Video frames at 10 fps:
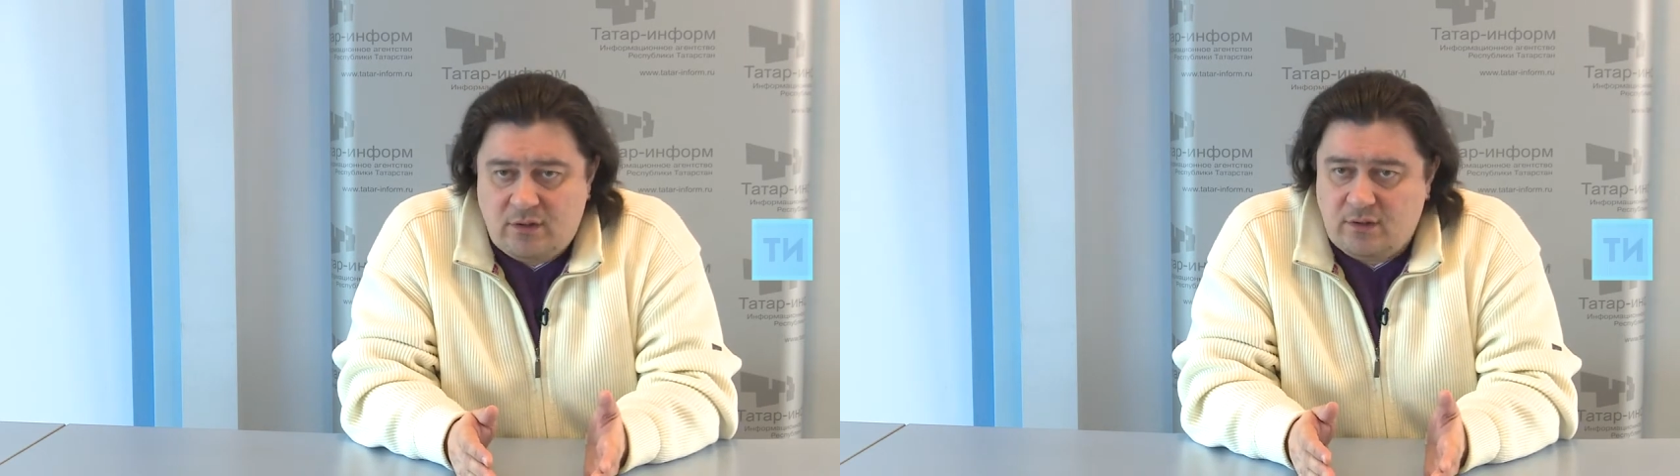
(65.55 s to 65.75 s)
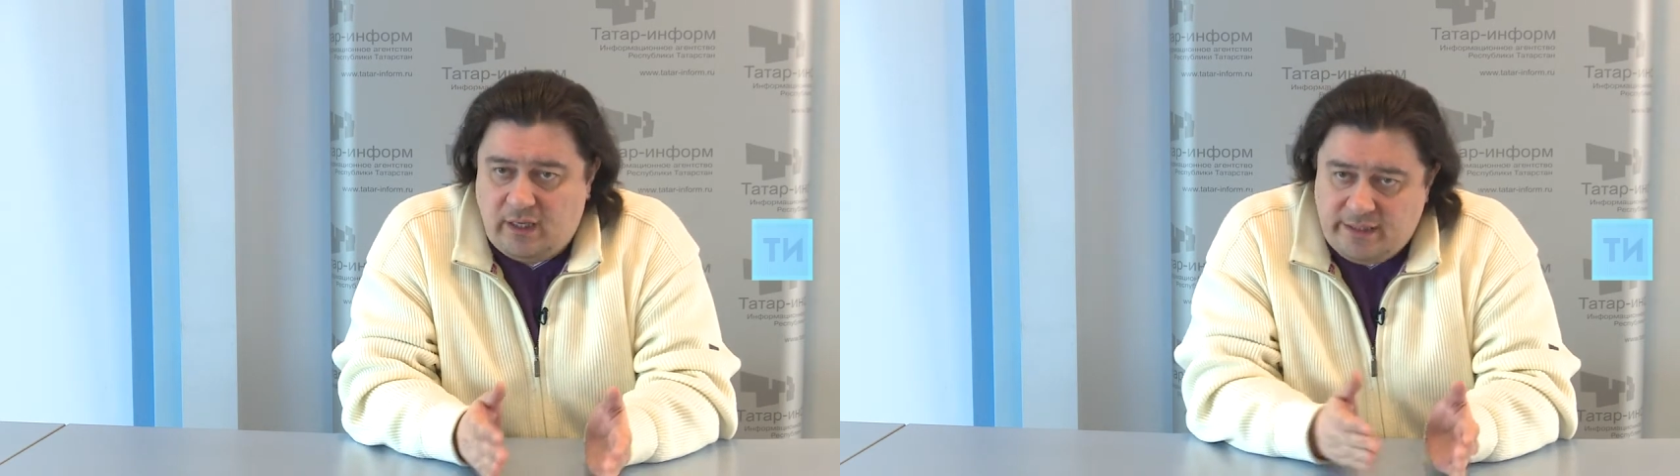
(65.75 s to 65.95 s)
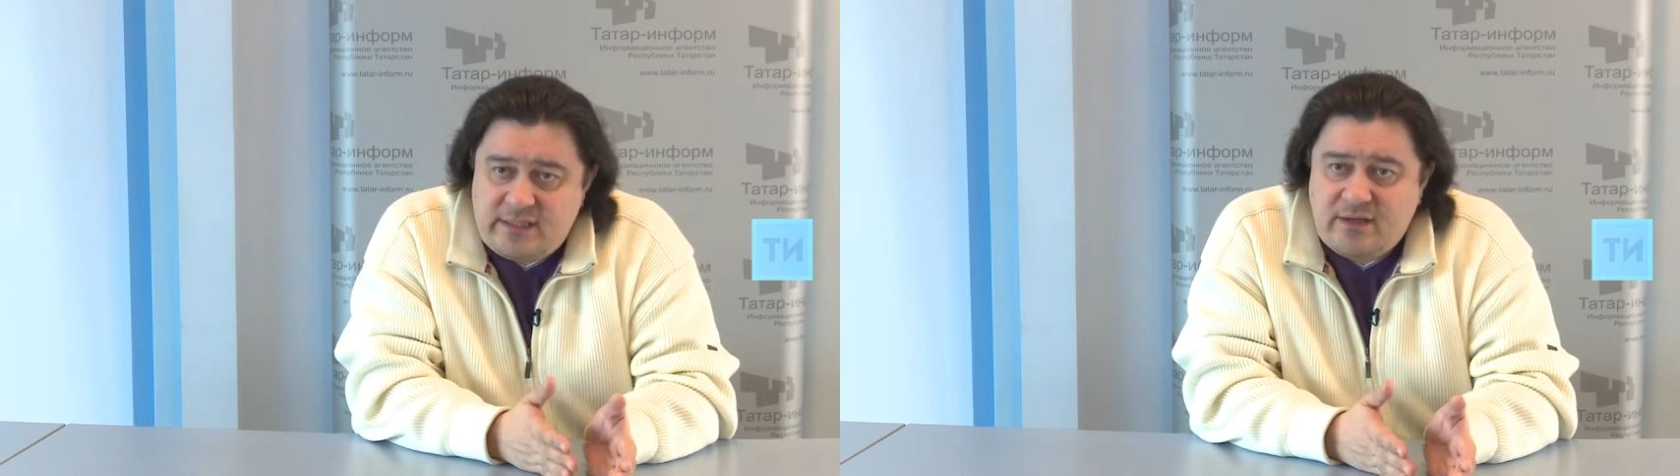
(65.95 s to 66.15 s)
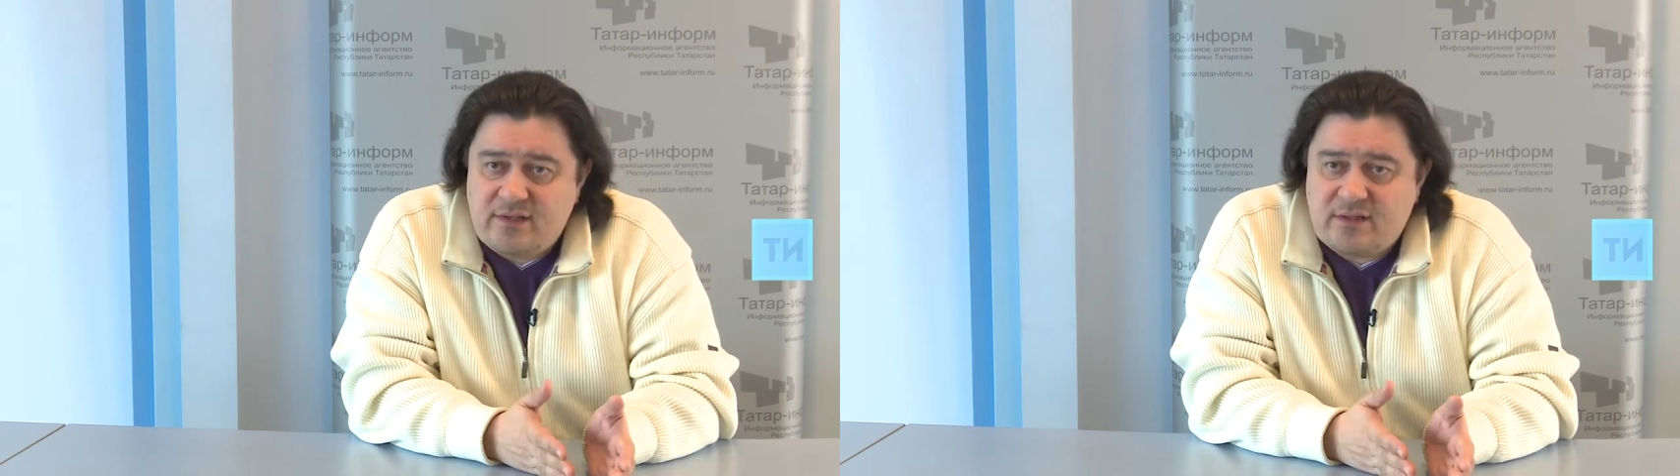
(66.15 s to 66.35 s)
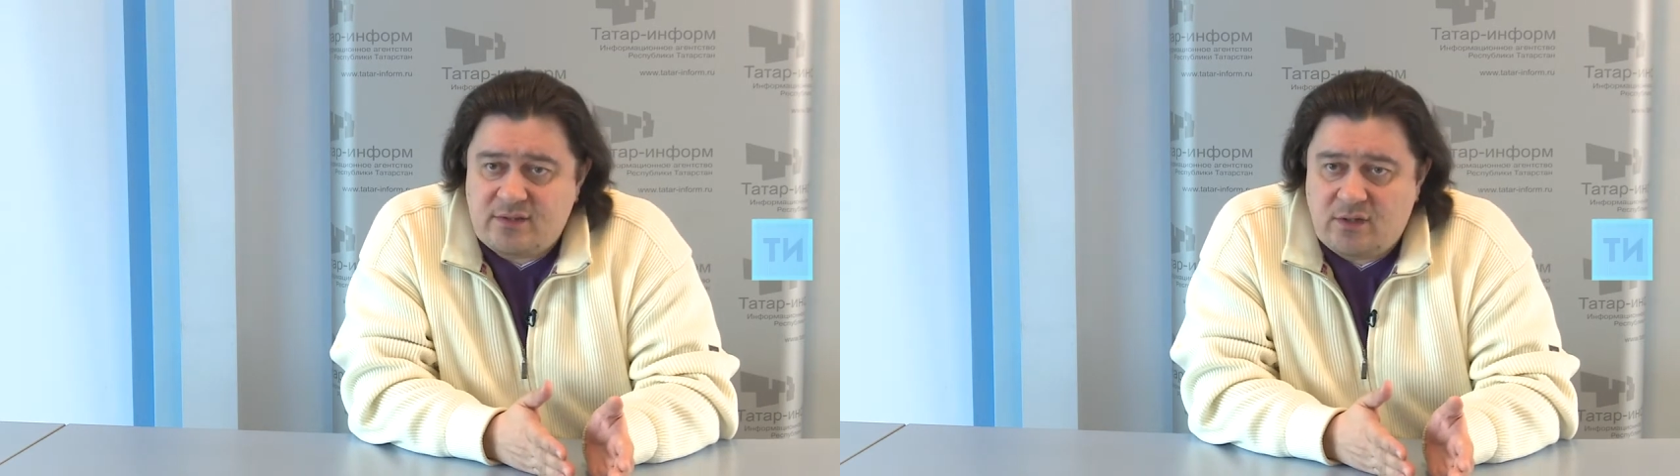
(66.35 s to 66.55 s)
это конец
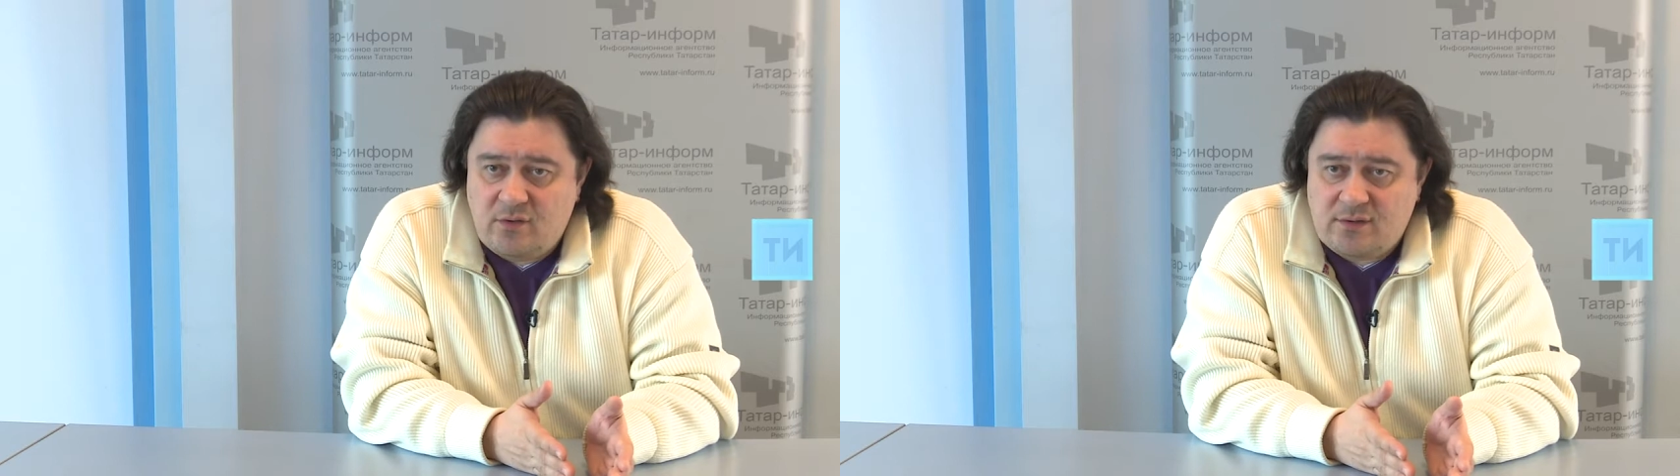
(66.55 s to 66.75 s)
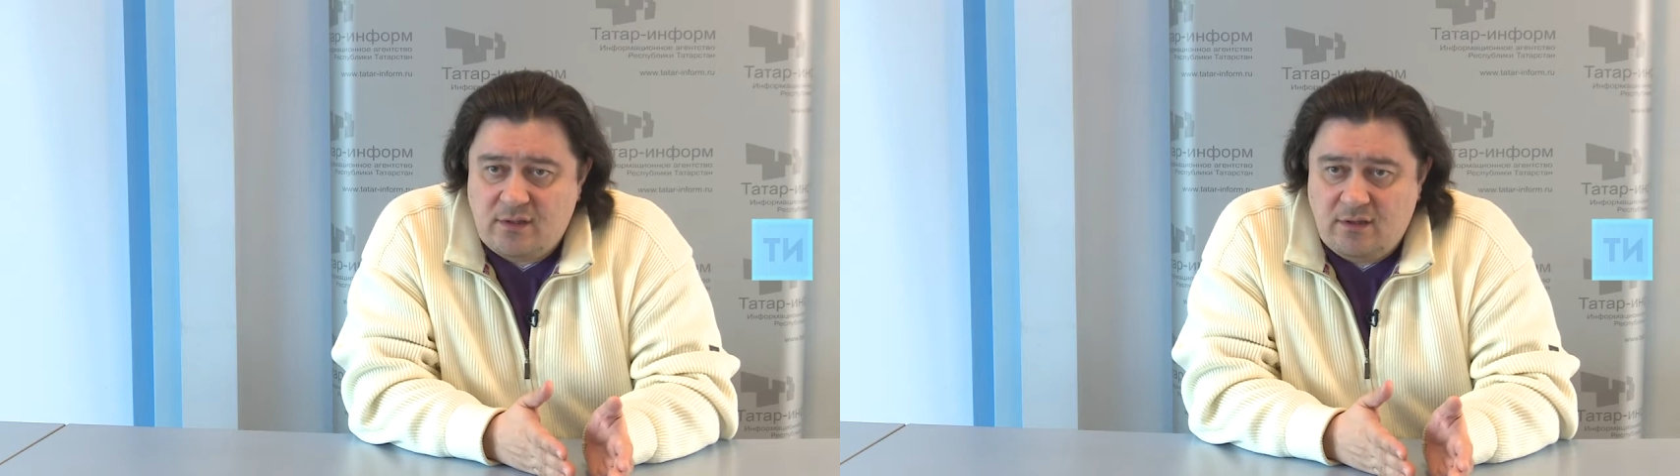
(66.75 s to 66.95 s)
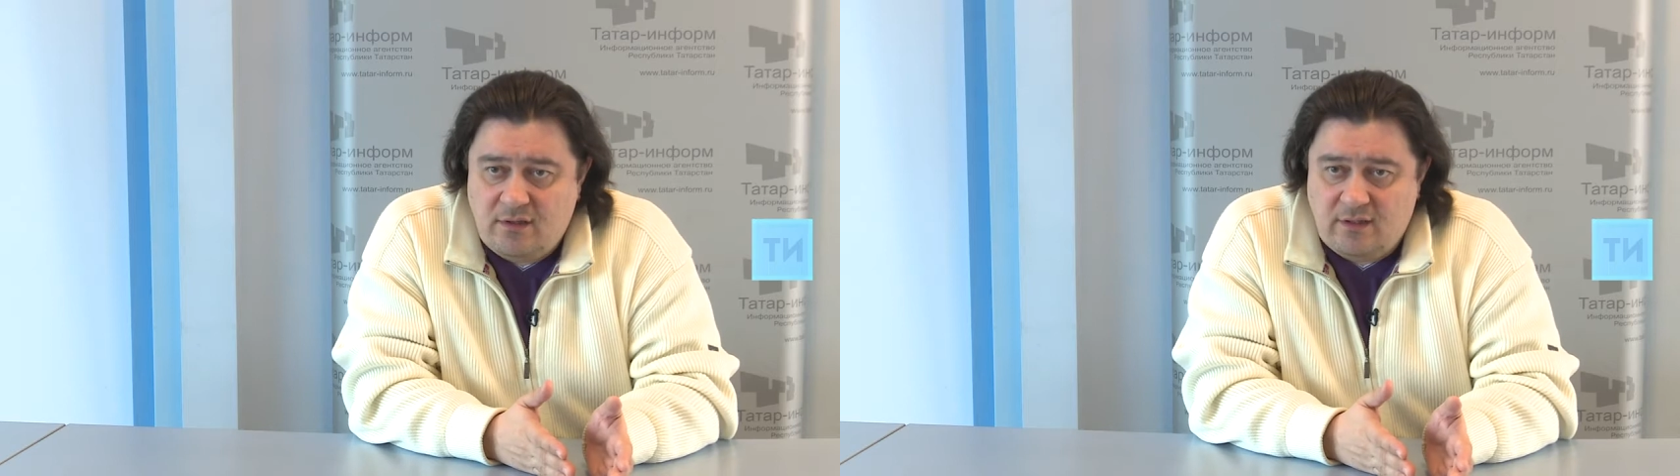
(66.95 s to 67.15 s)
Советского Союза,